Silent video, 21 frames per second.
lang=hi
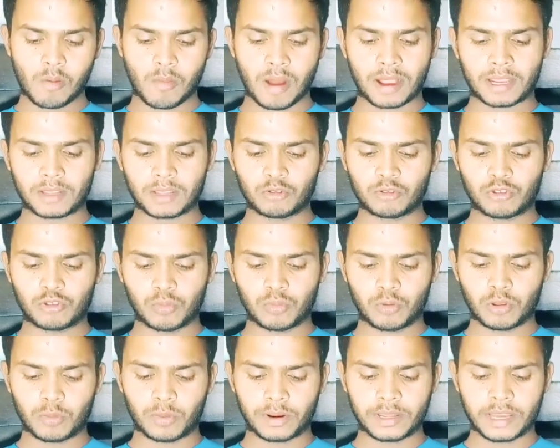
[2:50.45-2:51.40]
बाकी दोस्तों
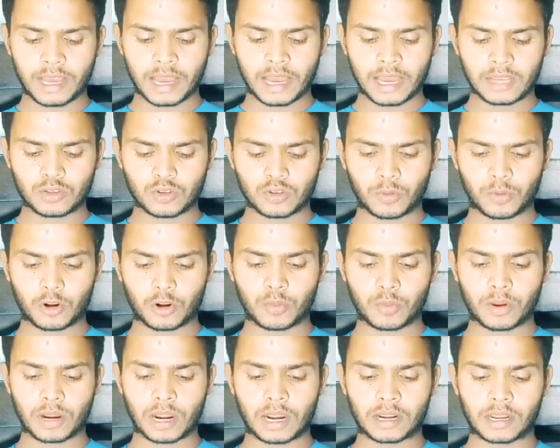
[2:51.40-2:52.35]
बहुत बढ़िया है सुपर
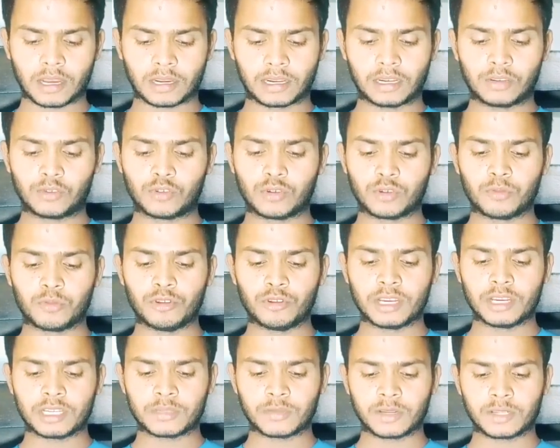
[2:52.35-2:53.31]
डुपर अल्ट्रा क्लीन स्वीप
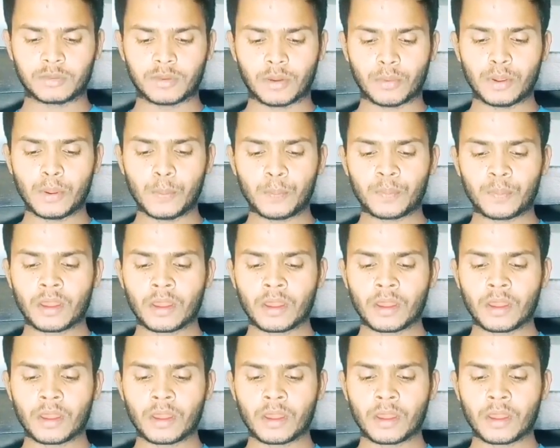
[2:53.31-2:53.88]
हुई है इस मैच में अभी